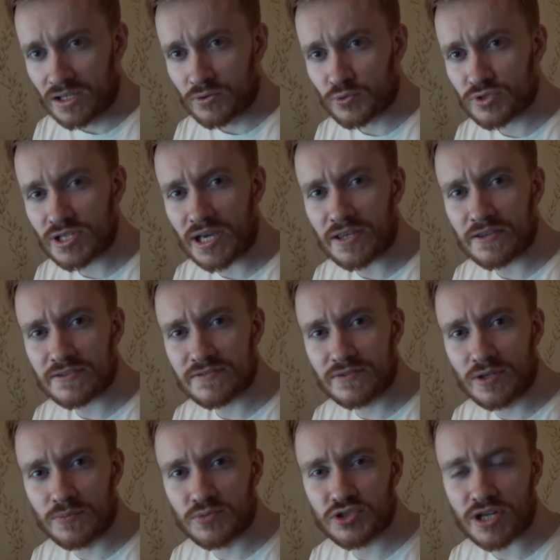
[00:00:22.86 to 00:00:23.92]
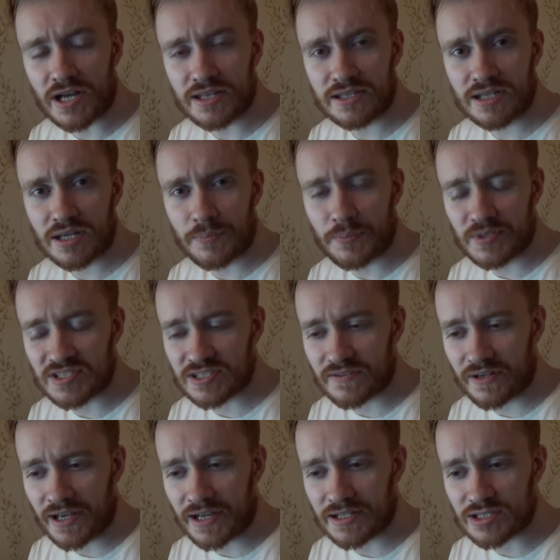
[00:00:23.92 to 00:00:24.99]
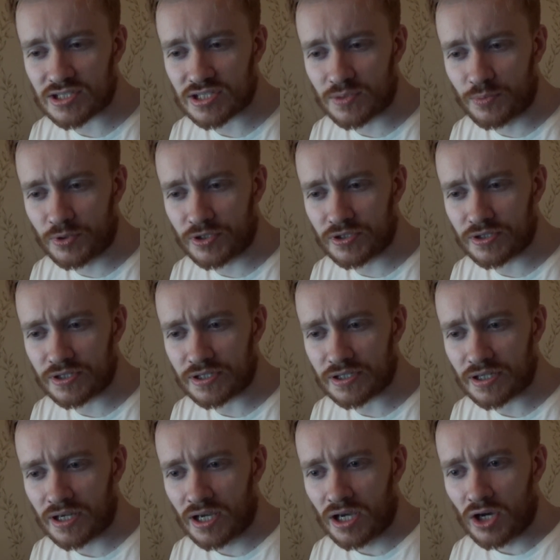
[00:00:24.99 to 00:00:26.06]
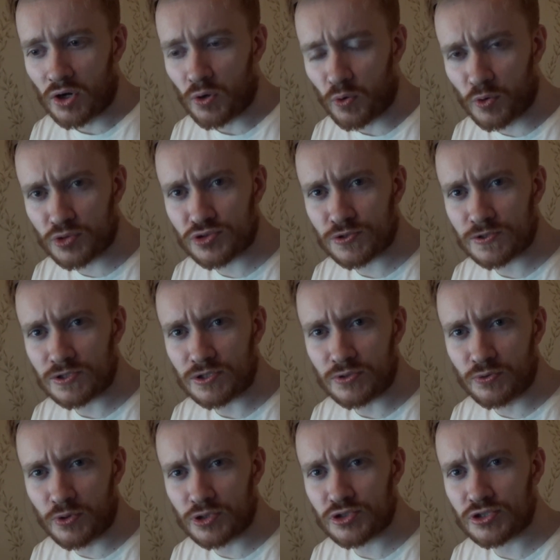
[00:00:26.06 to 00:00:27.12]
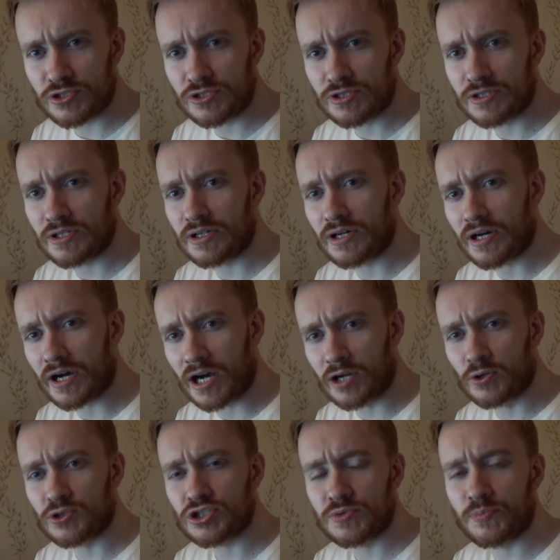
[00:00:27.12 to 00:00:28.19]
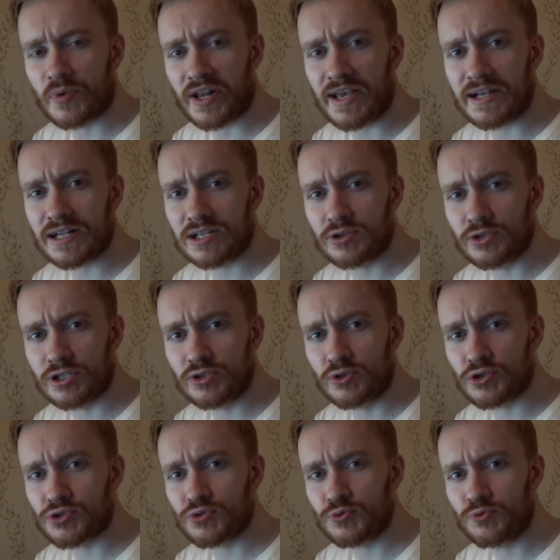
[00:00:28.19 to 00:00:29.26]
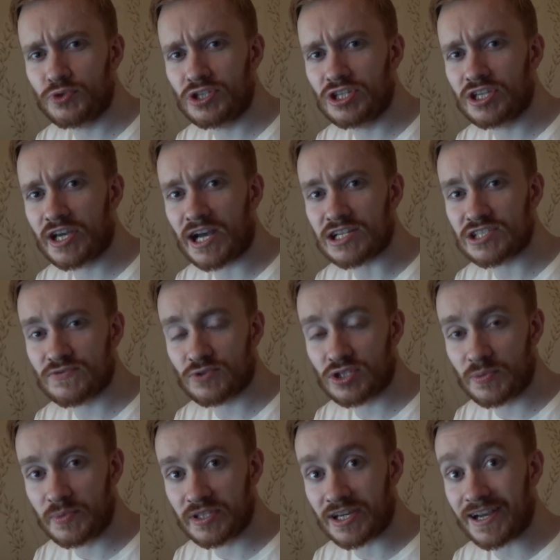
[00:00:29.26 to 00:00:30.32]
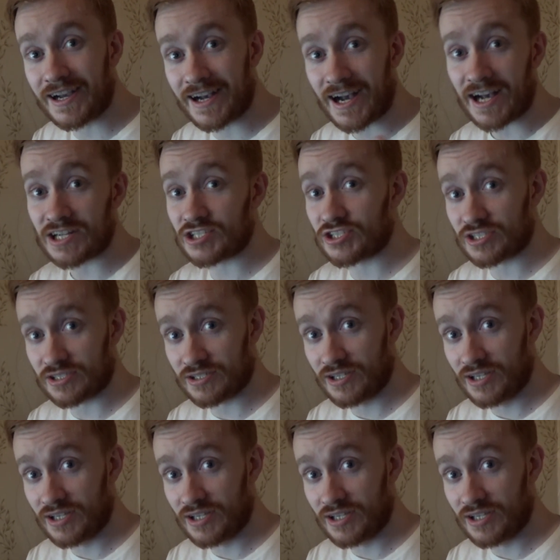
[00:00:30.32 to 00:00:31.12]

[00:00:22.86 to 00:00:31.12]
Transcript: ну знаете, в своем жанре представляет собой очень и очень э, хороший проект, который должен увидеть каждый, вот именно каждый.